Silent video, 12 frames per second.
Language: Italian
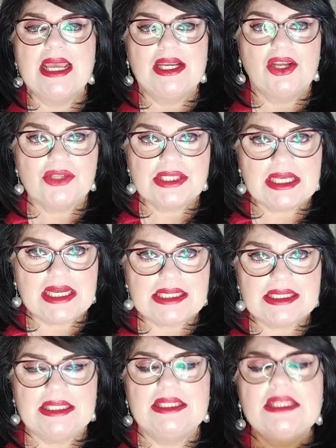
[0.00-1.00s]
non se la
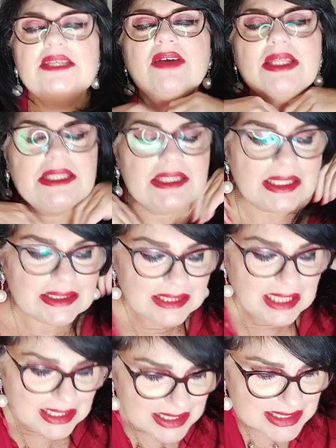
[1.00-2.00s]
sentiva di
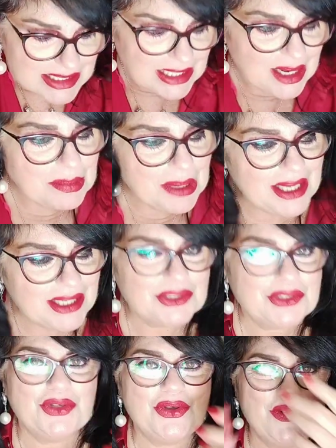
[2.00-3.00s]
entrare in sala
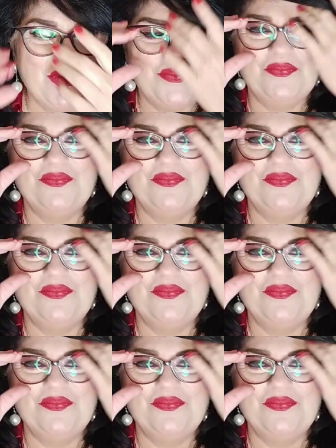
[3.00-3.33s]
parto